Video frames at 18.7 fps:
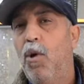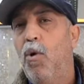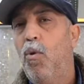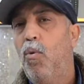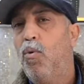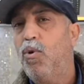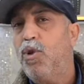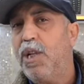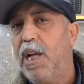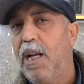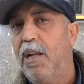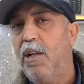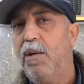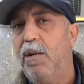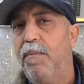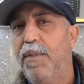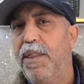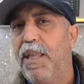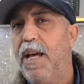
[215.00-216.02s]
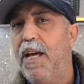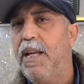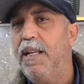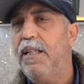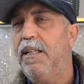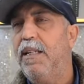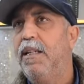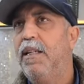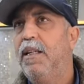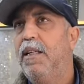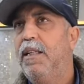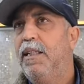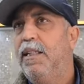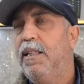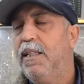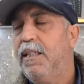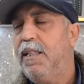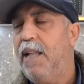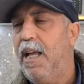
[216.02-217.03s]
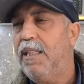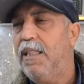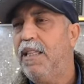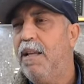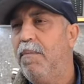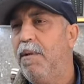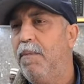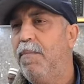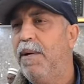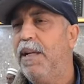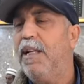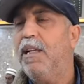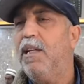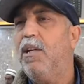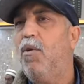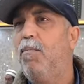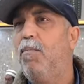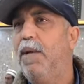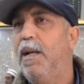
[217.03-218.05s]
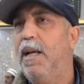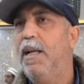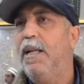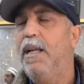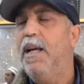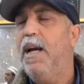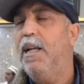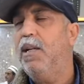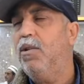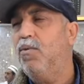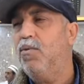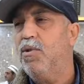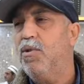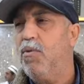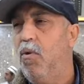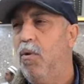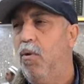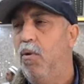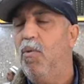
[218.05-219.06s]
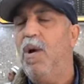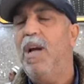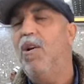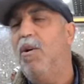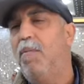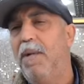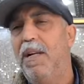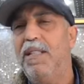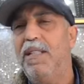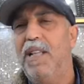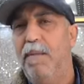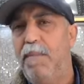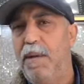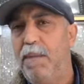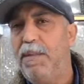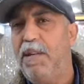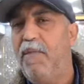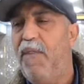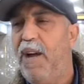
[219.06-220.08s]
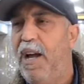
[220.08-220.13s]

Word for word: وان شاء الله رمضان يتعدى بالبركه وبالهنا على تونس الكل وعلى الامه الاسلاميه بصفه